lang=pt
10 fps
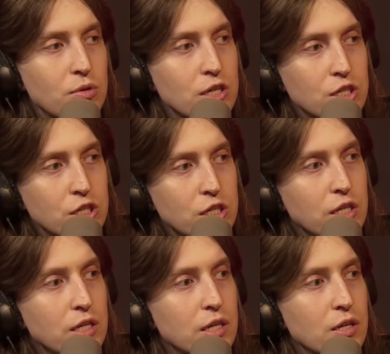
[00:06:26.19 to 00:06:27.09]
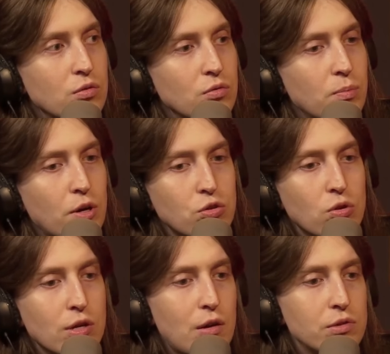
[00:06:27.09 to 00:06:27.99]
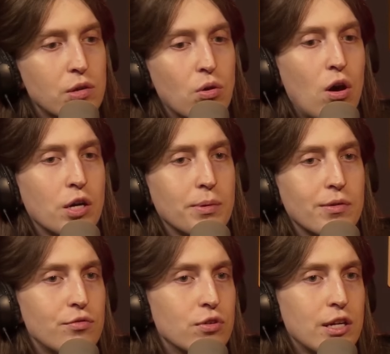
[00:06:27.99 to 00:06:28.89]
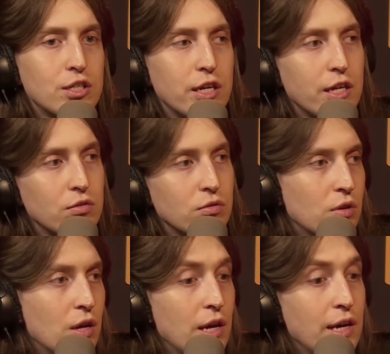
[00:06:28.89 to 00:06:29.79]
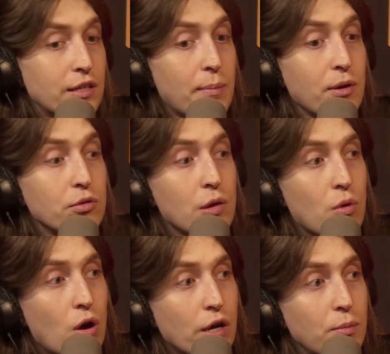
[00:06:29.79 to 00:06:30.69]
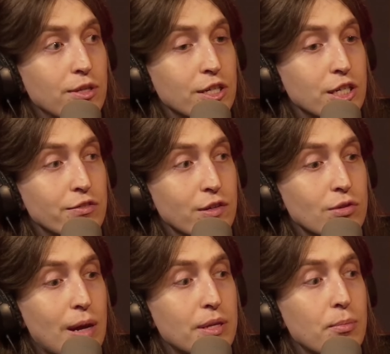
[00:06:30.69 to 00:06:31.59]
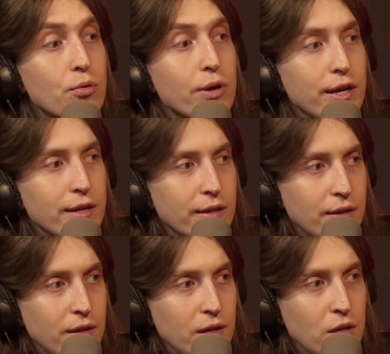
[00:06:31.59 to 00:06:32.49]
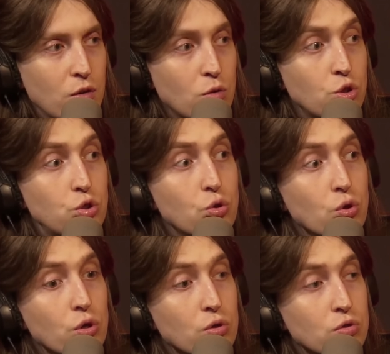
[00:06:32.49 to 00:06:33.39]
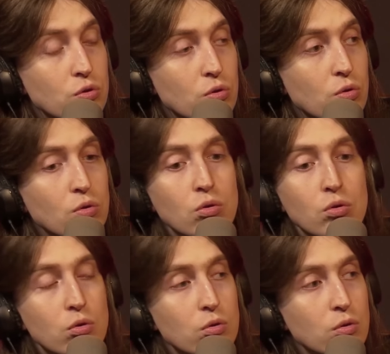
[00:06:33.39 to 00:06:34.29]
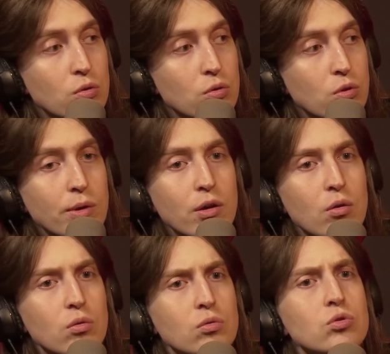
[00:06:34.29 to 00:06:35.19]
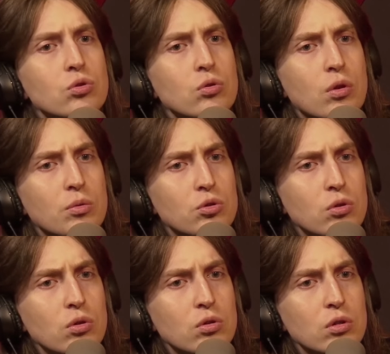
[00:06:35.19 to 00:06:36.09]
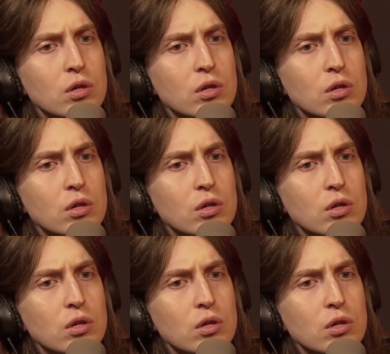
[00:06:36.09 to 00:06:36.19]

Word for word: bonitinha. Não, não pode colocar um The Rock porque não vai funcionar direito. E também o The Rock, muita gente veio do WWE, né? É, o então. Júlio, o, o, Como que é o nome, o o nome do Júlio?